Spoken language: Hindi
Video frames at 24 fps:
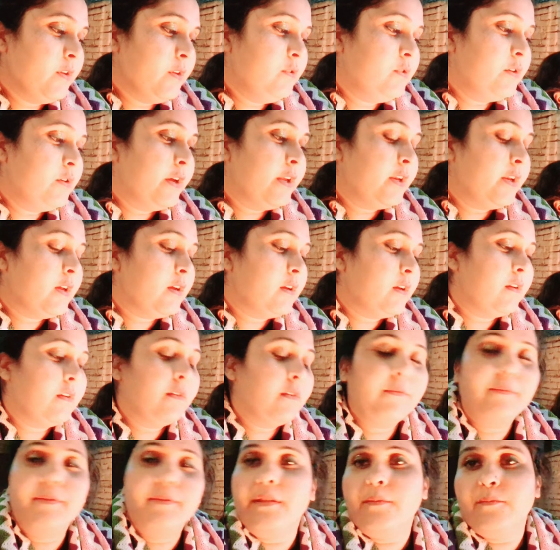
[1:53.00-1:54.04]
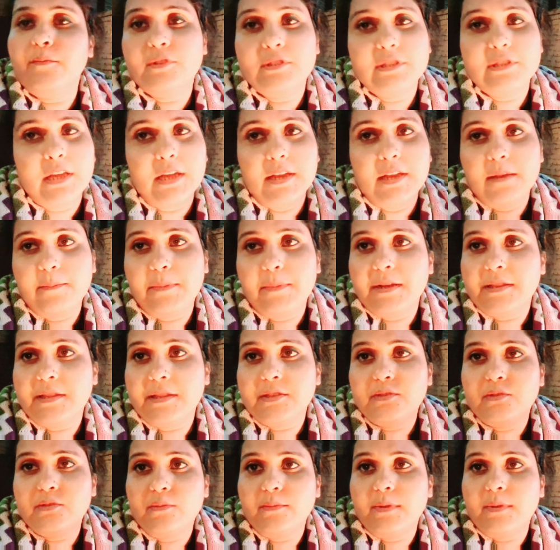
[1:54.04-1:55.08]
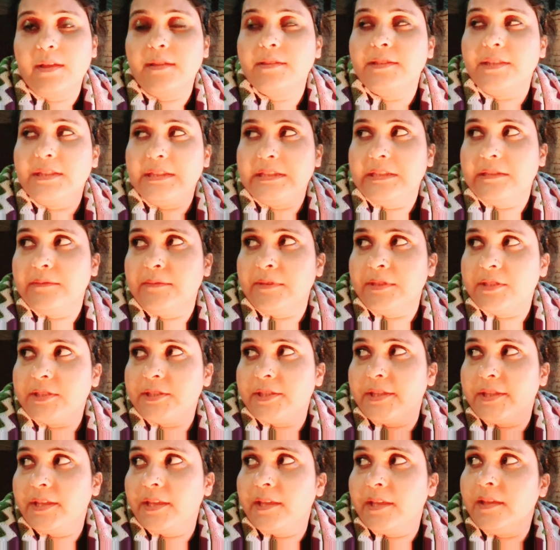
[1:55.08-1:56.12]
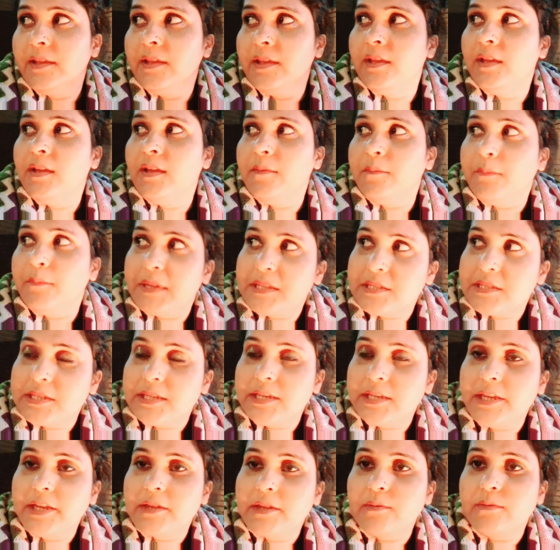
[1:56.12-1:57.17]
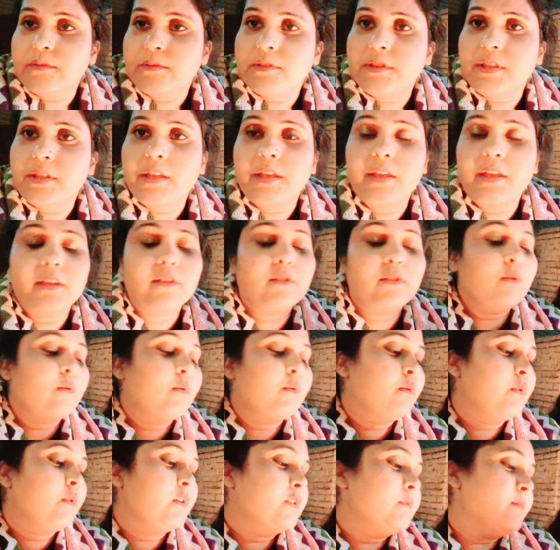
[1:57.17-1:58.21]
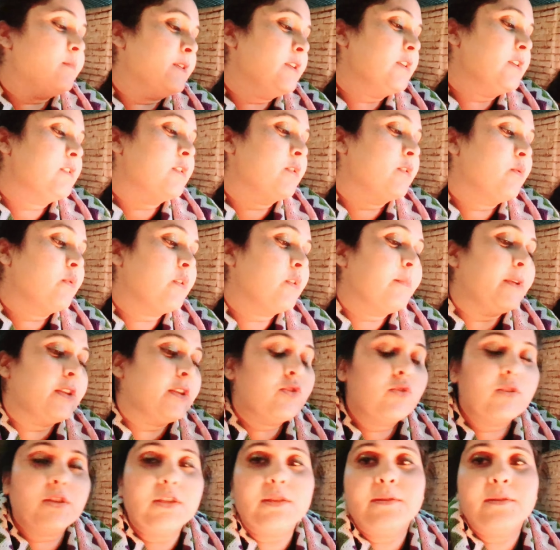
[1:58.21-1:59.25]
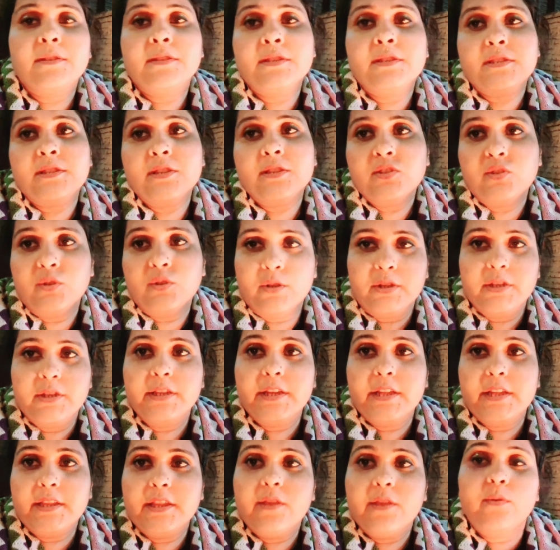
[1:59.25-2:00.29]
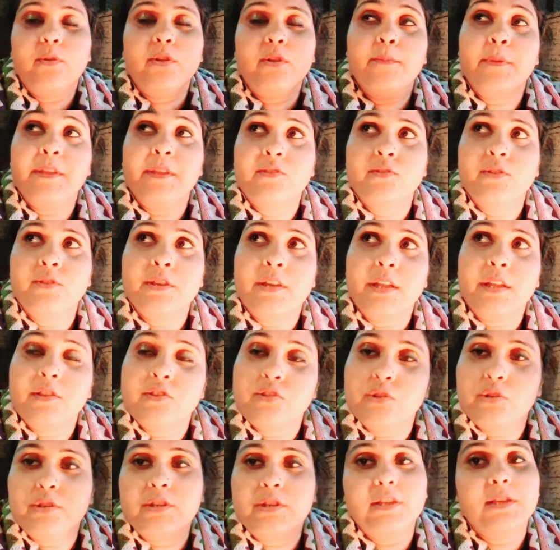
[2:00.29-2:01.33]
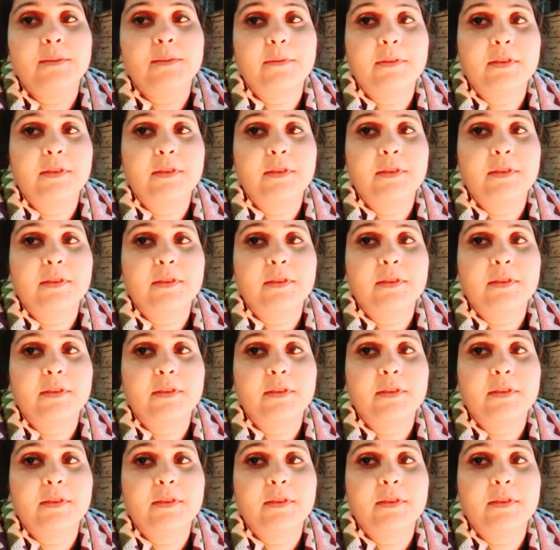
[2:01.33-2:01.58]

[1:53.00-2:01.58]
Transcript: जो है ना फिर मुझे आना पड़ता सुबह जल्दी बचती है बच्चे लेट उठते हैं तो इस वजह से क्योंकि बच्चों की जिस दिन छुट्टी रहती है क्योंकि बच्चों की कल छुट्टी